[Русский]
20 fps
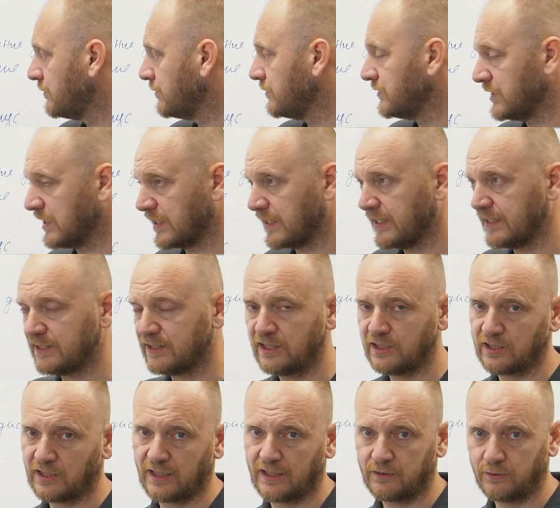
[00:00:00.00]

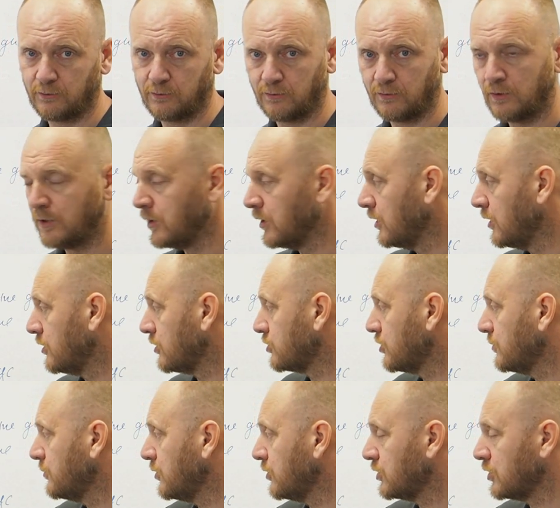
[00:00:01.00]
зарастить ранку?
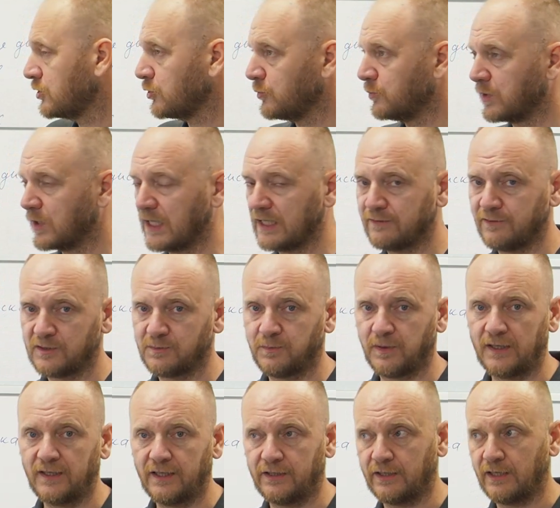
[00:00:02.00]
Что может убрать
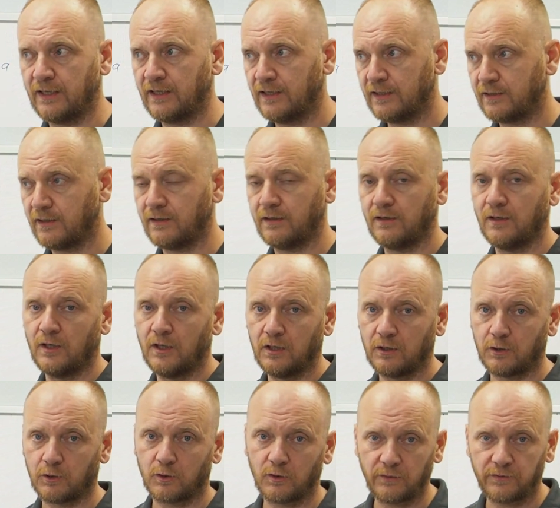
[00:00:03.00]
воспаление? Это
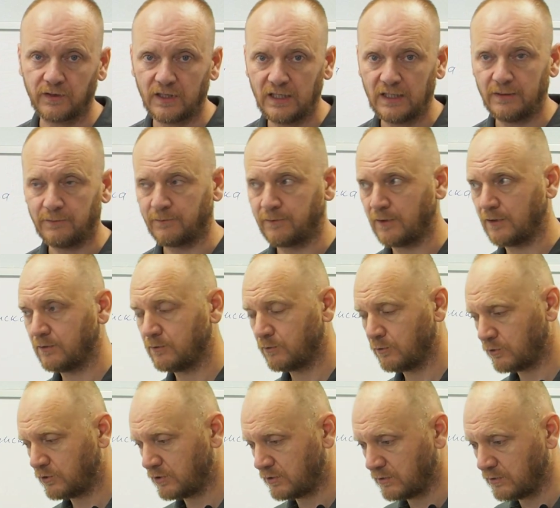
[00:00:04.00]
кровь и лимфа. То
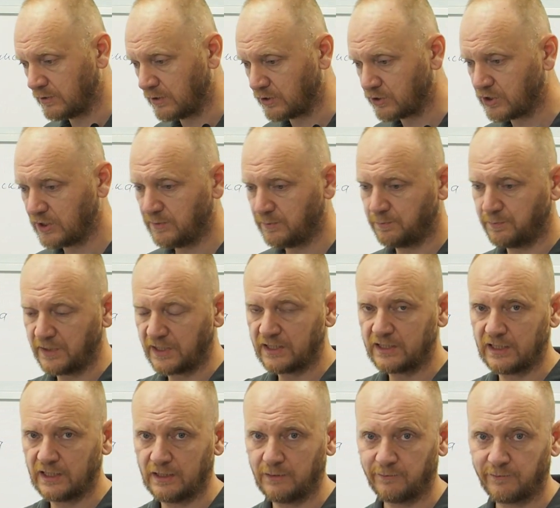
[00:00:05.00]
есть должны
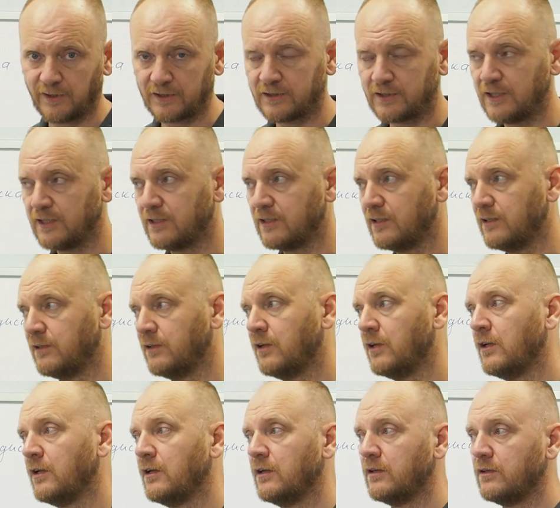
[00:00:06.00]
прийти лимфоциты,
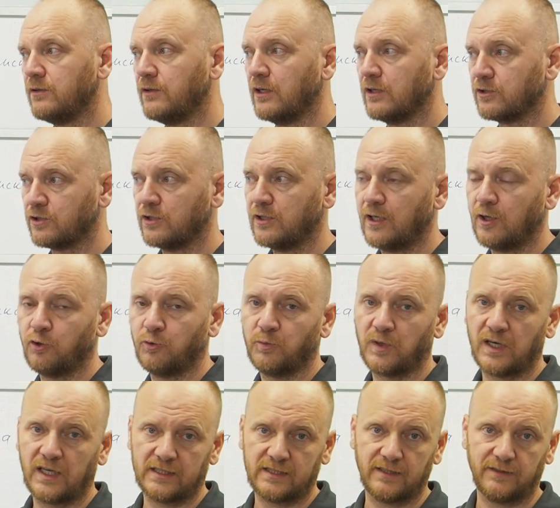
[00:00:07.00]
должна
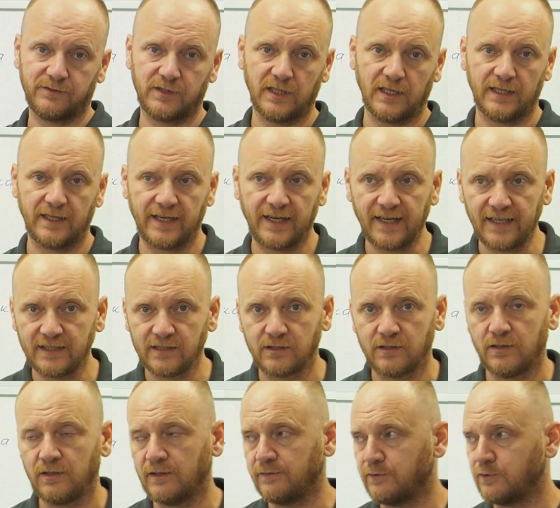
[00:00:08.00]
убраться вся
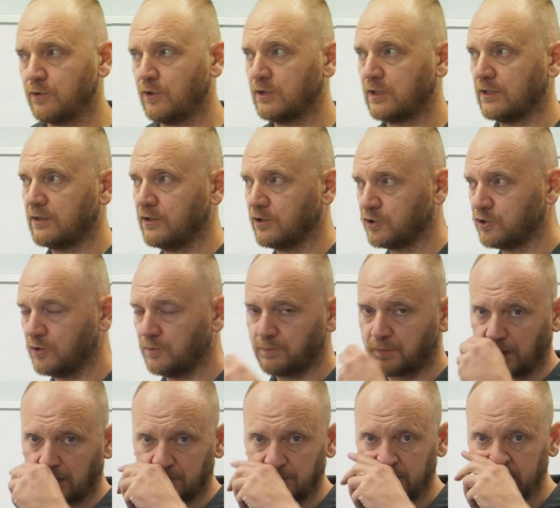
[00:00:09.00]
грязь, и все это должно
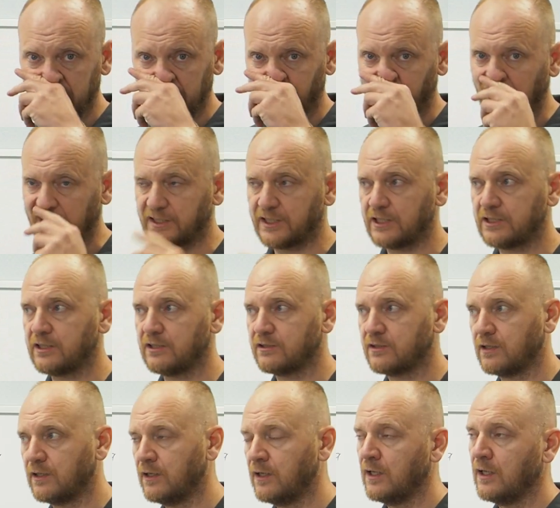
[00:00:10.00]
промыться,
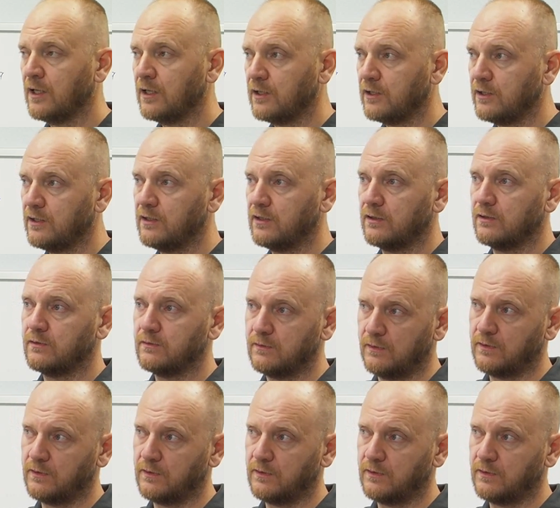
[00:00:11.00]
прочиститься, и